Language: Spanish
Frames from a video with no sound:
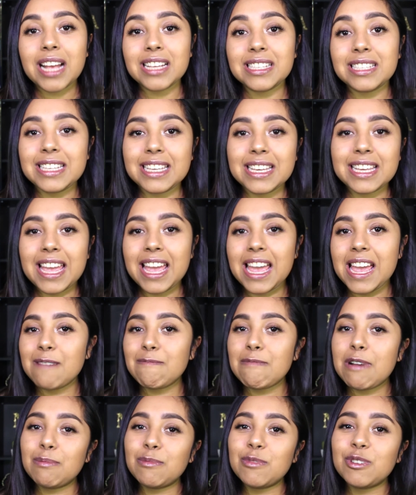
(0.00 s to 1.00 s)
así que
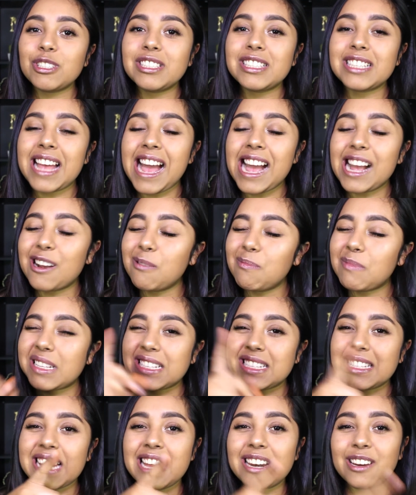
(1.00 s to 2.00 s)
vamos a
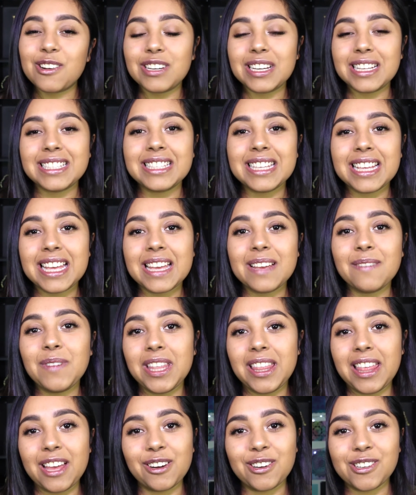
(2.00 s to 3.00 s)
comenzar con ese
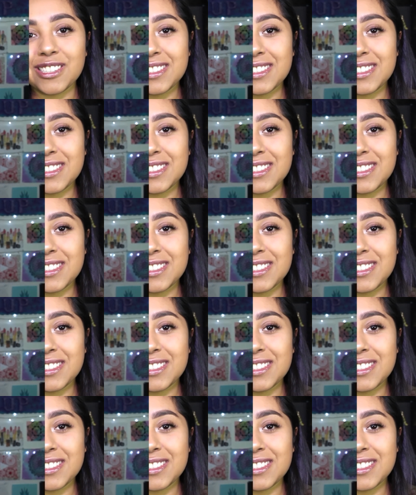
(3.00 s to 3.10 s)
video.